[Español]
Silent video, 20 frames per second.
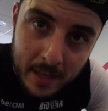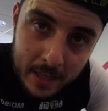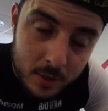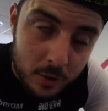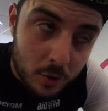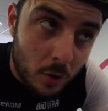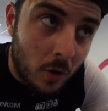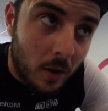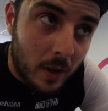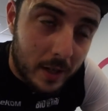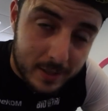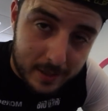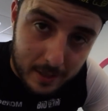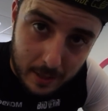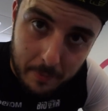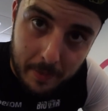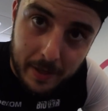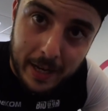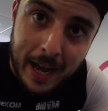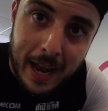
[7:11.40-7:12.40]
Esto es
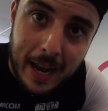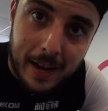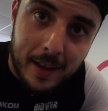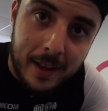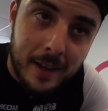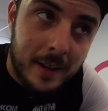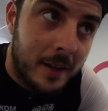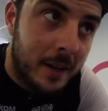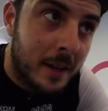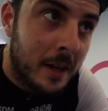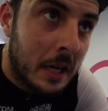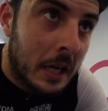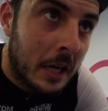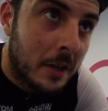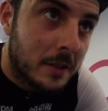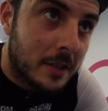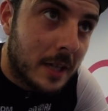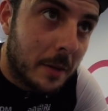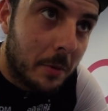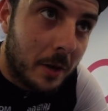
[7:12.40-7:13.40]
criminal.
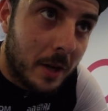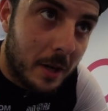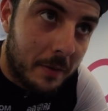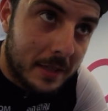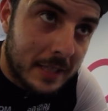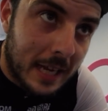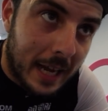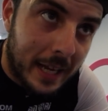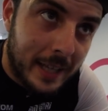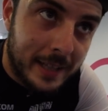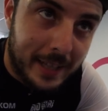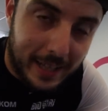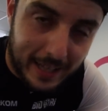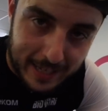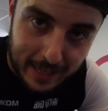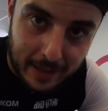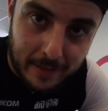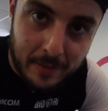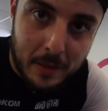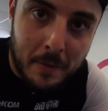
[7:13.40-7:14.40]
O sea, porque ves a gente
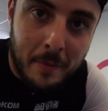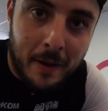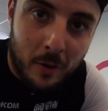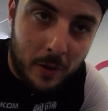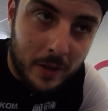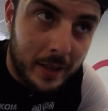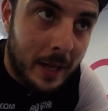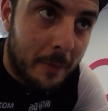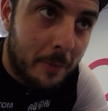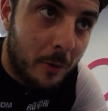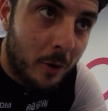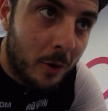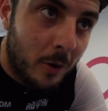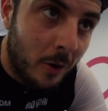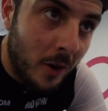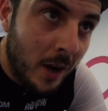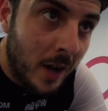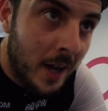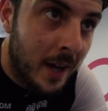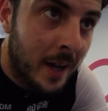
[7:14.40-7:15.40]
que encima no anda
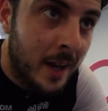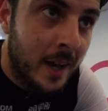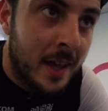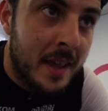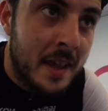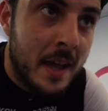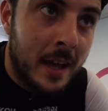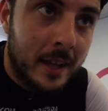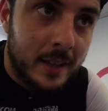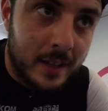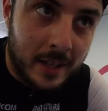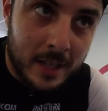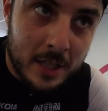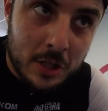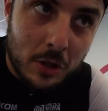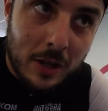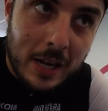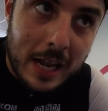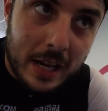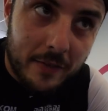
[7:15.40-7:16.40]
poco,
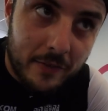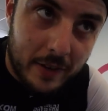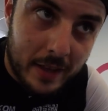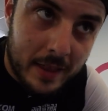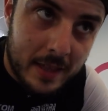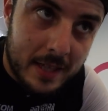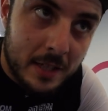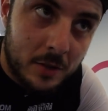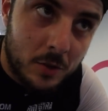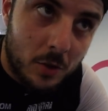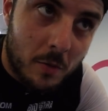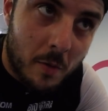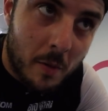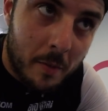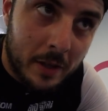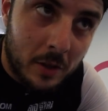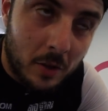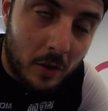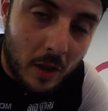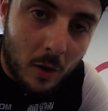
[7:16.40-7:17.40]
tienes todas las referencias en todo
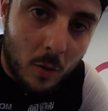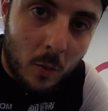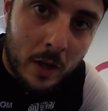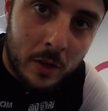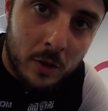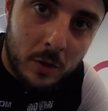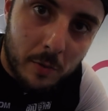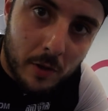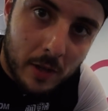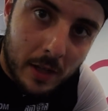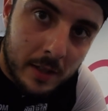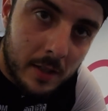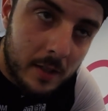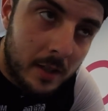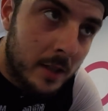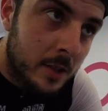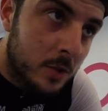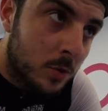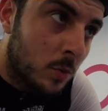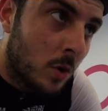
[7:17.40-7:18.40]
momento de cuánto por delante
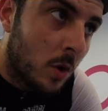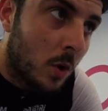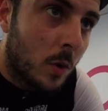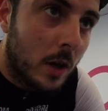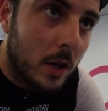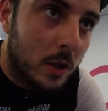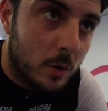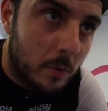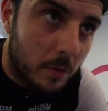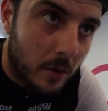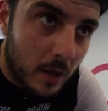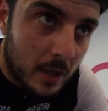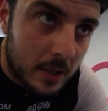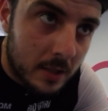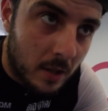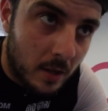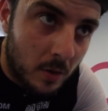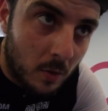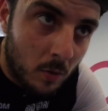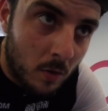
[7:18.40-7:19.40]
tienes uno, cuánto por detrás
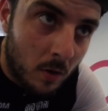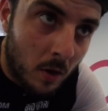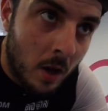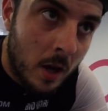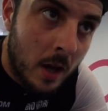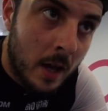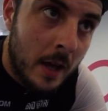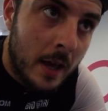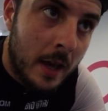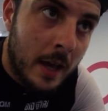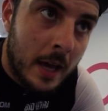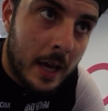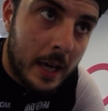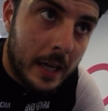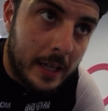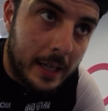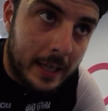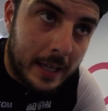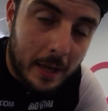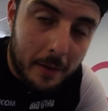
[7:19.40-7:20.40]
tiene uno
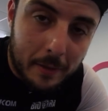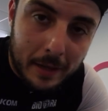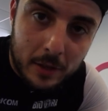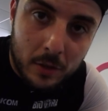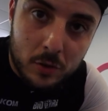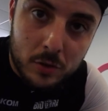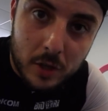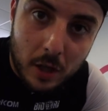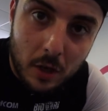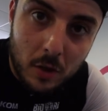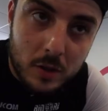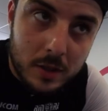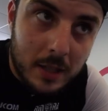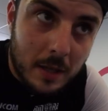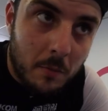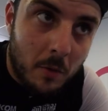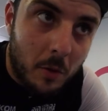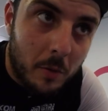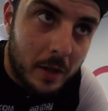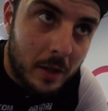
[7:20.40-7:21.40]
y qué vatios kilo
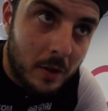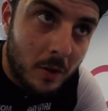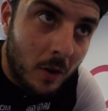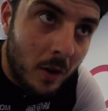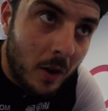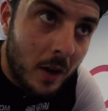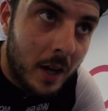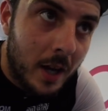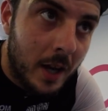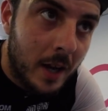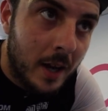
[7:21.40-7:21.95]
está moviendo.